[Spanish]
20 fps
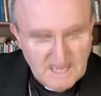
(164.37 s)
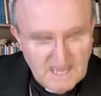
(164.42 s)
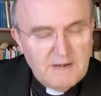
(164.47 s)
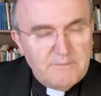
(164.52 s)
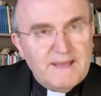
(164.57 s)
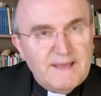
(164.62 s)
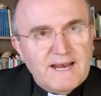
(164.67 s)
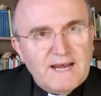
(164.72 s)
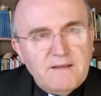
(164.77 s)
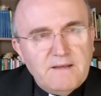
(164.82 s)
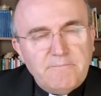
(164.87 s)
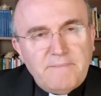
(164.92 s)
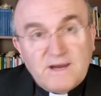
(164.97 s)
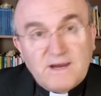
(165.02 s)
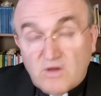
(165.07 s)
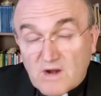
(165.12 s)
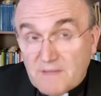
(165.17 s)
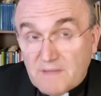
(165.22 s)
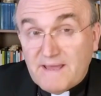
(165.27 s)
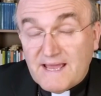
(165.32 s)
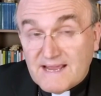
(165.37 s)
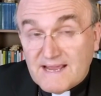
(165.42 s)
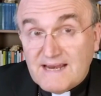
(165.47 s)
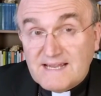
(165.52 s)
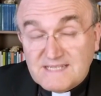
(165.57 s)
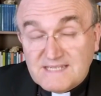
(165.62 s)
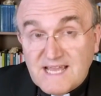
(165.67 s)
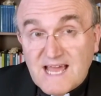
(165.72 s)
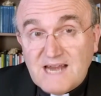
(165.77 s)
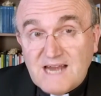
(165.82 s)
Al ver el panorama
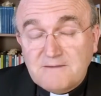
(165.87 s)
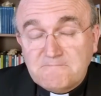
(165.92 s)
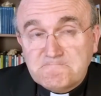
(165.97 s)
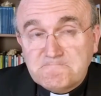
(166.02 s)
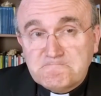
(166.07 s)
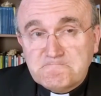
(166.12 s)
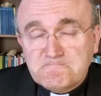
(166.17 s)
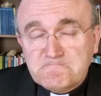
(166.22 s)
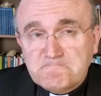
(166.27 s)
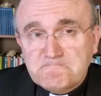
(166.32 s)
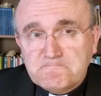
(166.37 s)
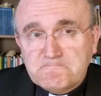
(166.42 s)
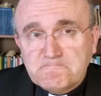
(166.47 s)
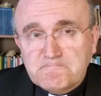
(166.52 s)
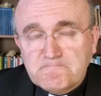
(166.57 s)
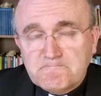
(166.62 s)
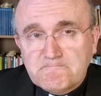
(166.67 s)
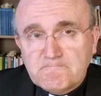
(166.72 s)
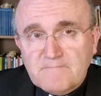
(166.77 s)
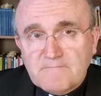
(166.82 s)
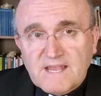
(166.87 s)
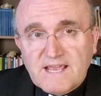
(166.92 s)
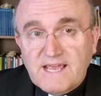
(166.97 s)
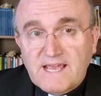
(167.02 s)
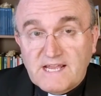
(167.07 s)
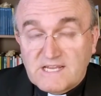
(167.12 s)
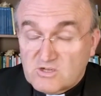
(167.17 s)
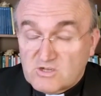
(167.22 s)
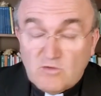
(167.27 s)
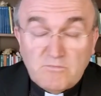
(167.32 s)
eclesial,
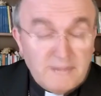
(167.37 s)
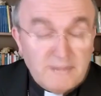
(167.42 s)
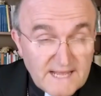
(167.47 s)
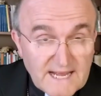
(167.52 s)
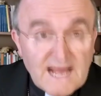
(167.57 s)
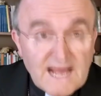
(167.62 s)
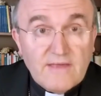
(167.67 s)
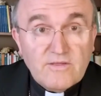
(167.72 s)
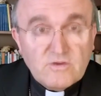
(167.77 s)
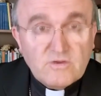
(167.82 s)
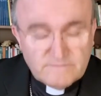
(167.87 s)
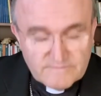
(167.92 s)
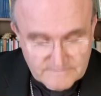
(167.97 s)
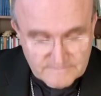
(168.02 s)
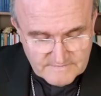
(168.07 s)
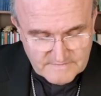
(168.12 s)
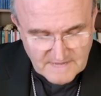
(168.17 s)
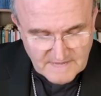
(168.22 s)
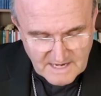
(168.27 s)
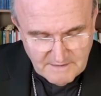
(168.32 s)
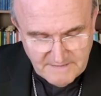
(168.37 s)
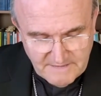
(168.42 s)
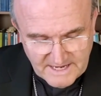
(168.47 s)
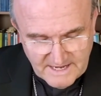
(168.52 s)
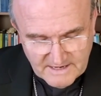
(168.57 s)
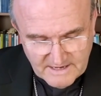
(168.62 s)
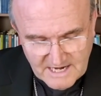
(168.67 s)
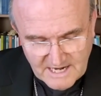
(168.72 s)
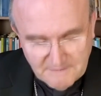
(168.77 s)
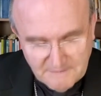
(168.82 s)
que es complicado al
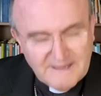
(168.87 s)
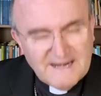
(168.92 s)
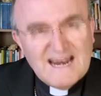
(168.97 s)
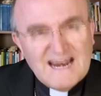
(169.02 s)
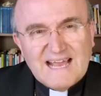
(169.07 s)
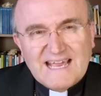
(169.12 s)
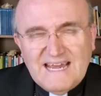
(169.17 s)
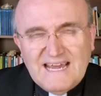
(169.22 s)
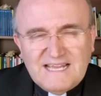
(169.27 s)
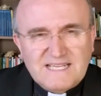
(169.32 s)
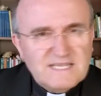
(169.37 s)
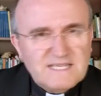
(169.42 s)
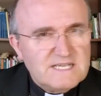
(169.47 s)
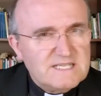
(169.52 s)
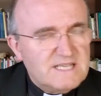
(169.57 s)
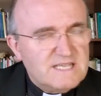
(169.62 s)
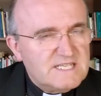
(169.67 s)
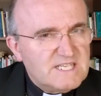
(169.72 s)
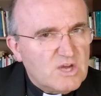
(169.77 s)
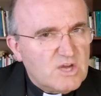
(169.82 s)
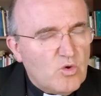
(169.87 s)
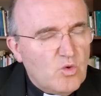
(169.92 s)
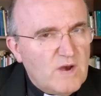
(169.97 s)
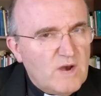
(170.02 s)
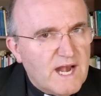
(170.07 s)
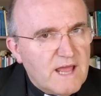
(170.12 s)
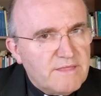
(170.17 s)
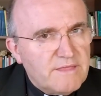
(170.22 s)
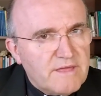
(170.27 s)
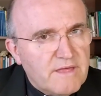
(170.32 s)
ver, al ver la crisis de
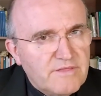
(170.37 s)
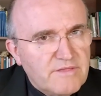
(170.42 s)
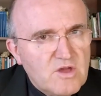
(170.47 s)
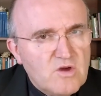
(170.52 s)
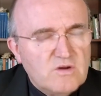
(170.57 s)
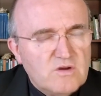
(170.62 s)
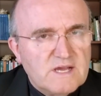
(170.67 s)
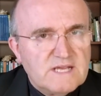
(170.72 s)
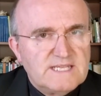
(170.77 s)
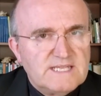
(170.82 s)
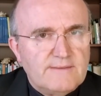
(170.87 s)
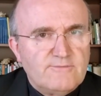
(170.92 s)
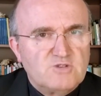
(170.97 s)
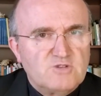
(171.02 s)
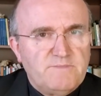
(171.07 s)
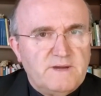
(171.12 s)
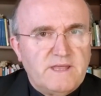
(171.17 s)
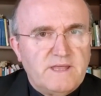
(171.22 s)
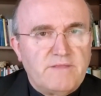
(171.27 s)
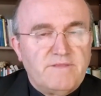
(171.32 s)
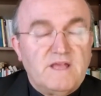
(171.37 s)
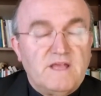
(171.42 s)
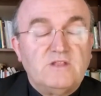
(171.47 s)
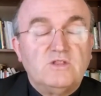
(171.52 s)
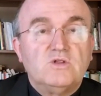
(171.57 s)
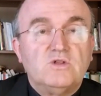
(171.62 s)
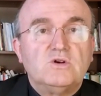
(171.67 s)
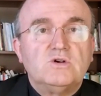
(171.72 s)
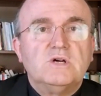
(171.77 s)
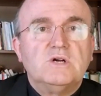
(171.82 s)
secularización que estamos
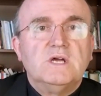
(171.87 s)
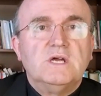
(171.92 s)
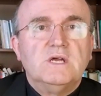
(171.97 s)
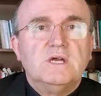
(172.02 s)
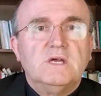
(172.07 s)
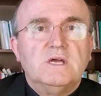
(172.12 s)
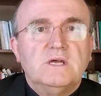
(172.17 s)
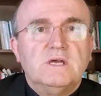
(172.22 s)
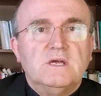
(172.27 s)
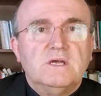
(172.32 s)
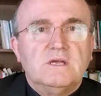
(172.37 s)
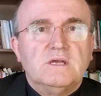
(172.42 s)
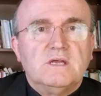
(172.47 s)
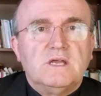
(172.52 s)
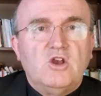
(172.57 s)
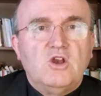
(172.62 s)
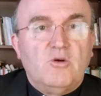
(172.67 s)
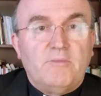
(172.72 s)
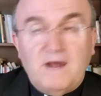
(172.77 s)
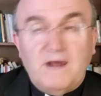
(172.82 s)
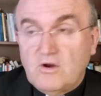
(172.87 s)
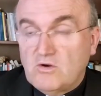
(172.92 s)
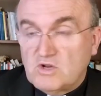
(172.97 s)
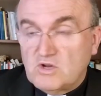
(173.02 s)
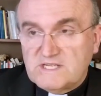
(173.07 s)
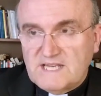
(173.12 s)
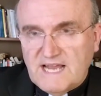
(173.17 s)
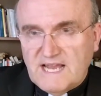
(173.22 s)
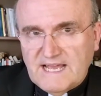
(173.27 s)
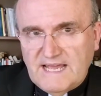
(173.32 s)
padeciendo, y lo malo
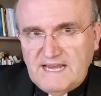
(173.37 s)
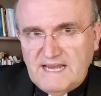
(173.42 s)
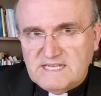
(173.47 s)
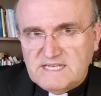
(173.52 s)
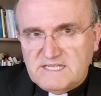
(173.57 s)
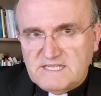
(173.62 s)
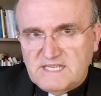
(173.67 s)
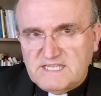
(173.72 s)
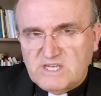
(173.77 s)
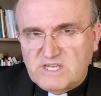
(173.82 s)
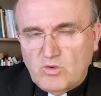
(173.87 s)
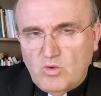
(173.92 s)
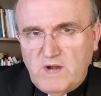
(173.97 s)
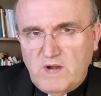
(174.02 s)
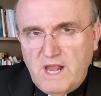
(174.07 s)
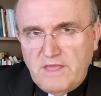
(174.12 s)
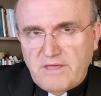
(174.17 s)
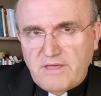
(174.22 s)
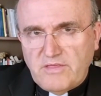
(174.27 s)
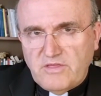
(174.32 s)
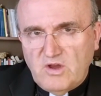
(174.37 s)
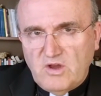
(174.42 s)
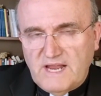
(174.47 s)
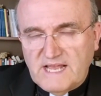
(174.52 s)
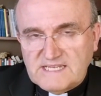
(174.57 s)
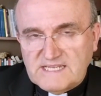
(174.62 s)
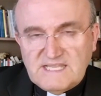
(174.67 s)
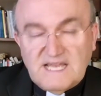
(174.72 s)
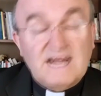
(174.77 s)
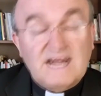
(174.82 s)
no es la crisis de secularización
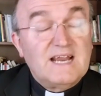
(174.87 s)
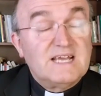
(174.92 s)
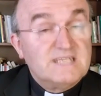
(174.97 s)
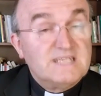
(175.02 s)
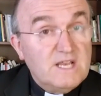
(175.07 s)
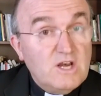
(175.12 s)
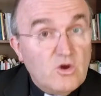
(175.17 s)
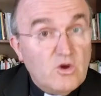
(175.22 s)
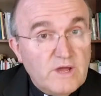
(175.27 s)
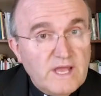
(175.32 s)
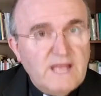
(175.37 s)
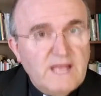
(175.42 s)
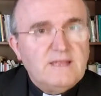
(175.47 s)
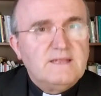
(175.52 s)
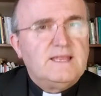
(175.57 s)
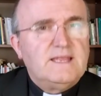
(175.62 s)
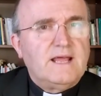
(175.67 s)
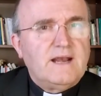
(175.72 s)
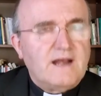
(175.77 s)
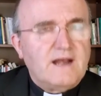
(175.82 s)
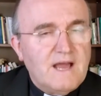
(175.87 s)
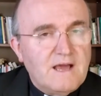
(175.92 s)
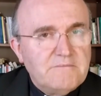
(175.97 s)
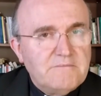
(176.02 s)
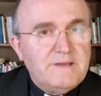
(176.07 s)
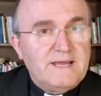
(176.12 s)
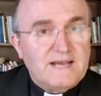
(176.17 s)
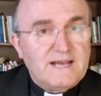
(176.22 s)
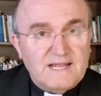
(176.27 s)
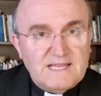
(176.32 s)
externa, sino interna,
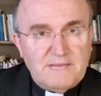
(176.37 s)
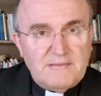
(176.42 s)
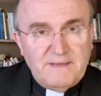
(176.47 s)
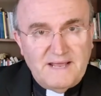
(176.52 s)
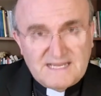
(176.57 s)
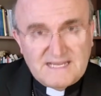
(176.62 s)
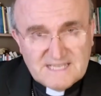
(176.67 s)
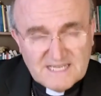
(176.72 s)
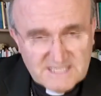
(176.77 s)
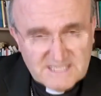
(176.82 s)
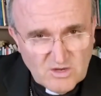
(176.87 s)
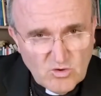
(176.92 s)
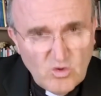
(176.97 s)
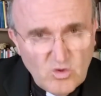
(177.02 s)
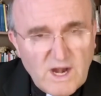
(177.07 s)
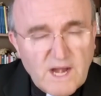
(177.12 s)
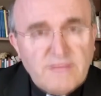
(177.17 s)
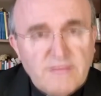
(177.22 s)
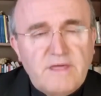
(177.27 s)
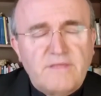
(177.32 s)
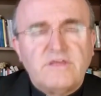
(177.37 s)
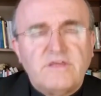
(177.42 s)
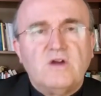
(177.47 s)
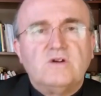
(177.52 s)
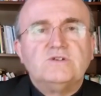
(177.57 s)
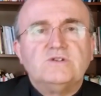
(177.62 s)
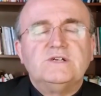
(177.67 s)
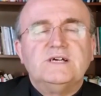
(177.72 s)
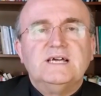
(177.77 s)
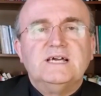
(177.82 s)
ver que también esa
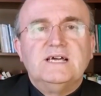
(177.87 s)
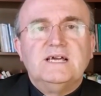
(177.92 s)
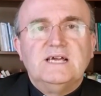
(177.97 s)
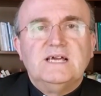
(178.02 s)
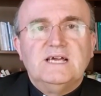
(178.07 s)
secularización